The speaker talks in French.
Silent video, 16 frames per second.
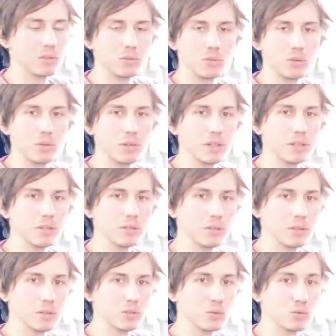sur le
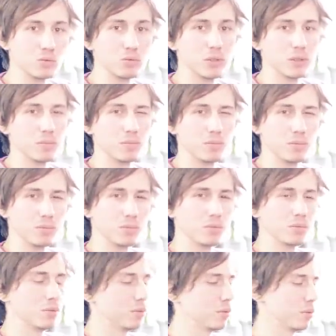Hackintosh au tout début
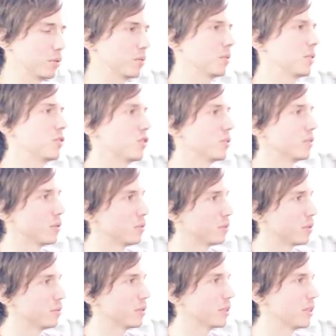de ça va être janvier ou
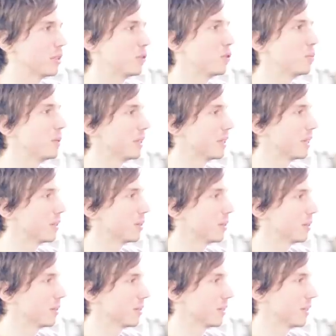février
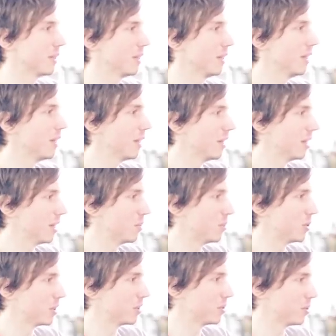2014 et
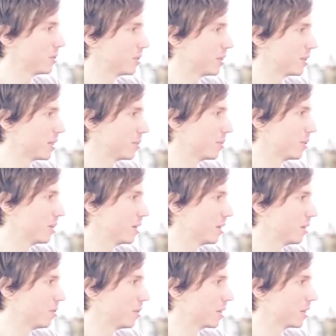puis j'en ai fait une qui
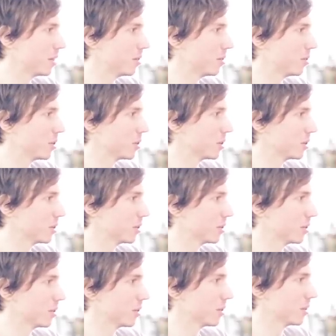s'appelait le Hackintosh
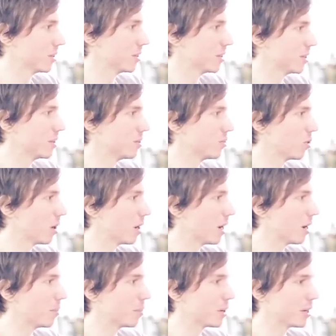6
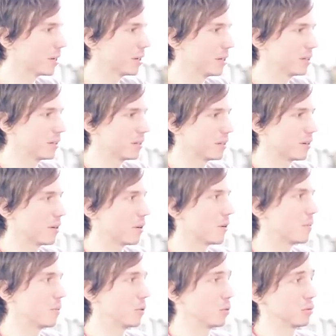mois après
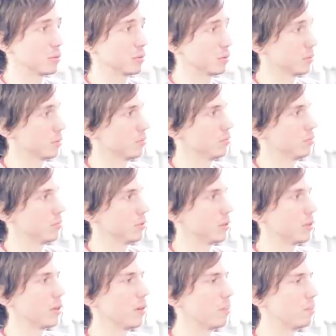donc
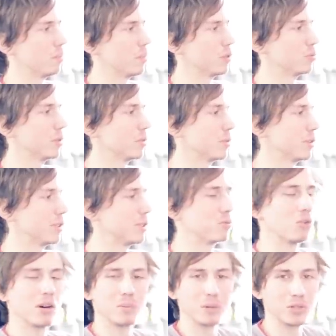c'était pas tout à fait 6
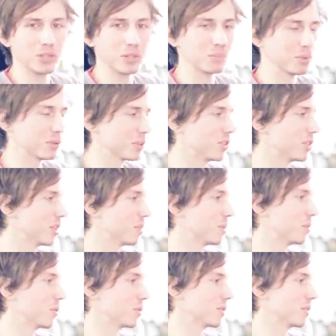mois après, j'ai un peu triché
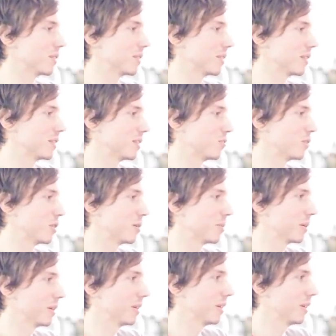mais bon c'était 5-6 mois
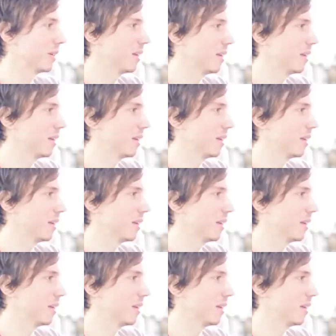après